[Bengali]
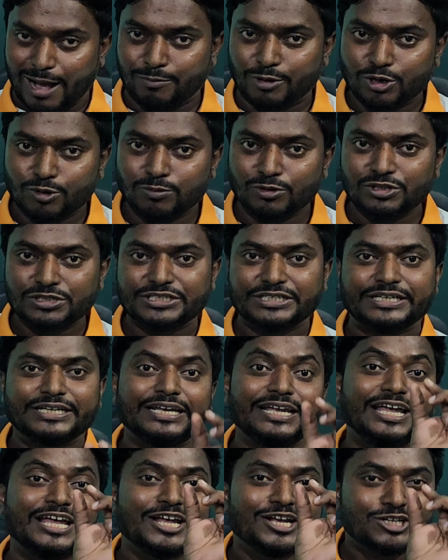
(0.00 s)
আবারও বলছি
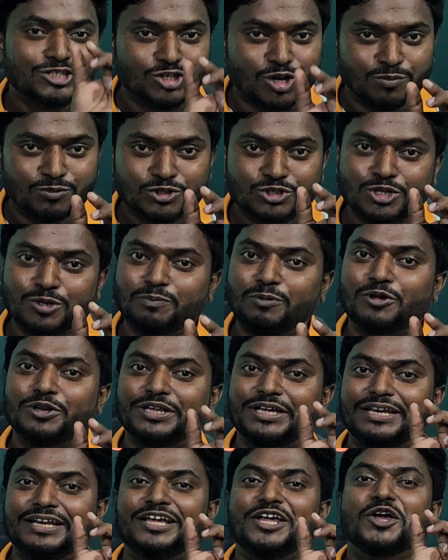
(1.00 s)
সমস্ত
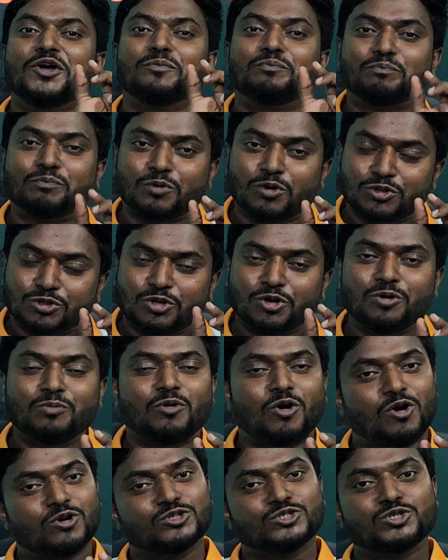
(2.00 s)
পদের প্রথম
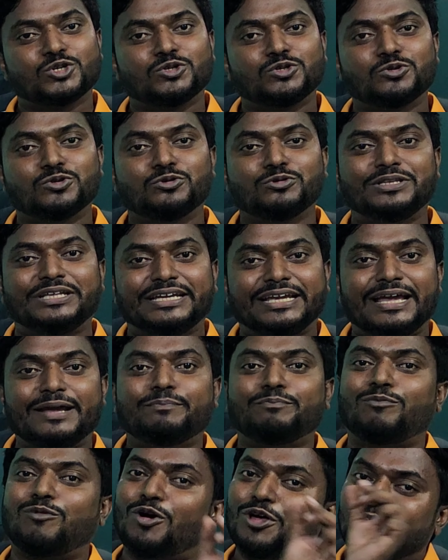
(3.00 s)
অংশটুকু দিয়ে
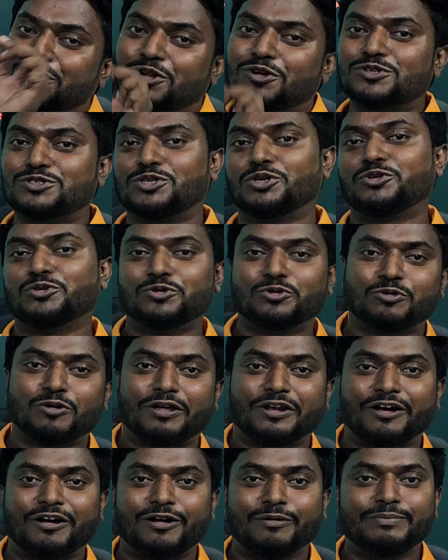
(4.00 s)
পরের অংশটুকু
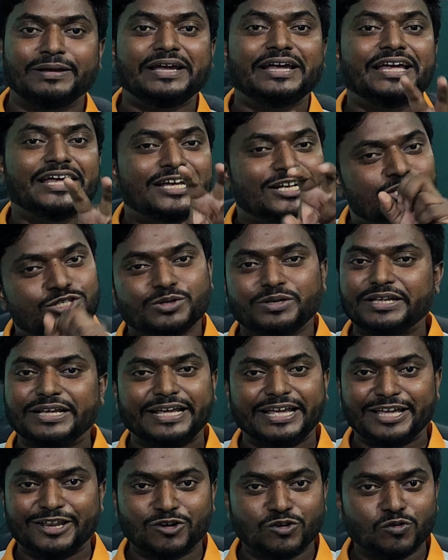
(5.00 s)
করা হবে যদি
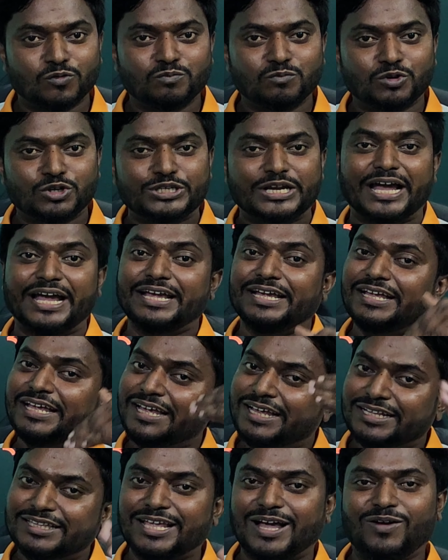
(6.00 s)
এরকম বোঝায়
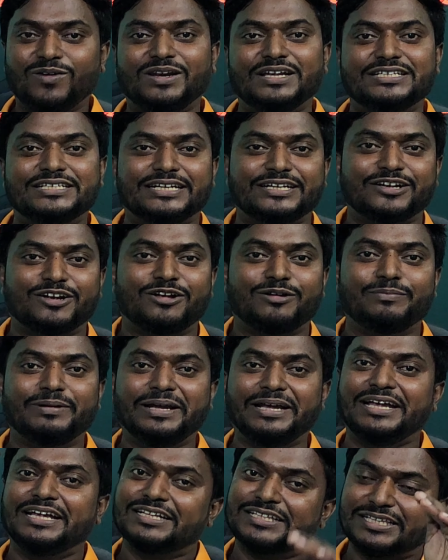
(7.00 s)
তাহলে সেটা হবে
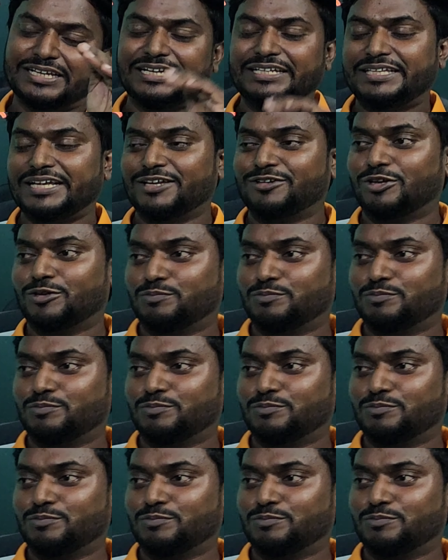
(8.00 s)
তৃতীয়া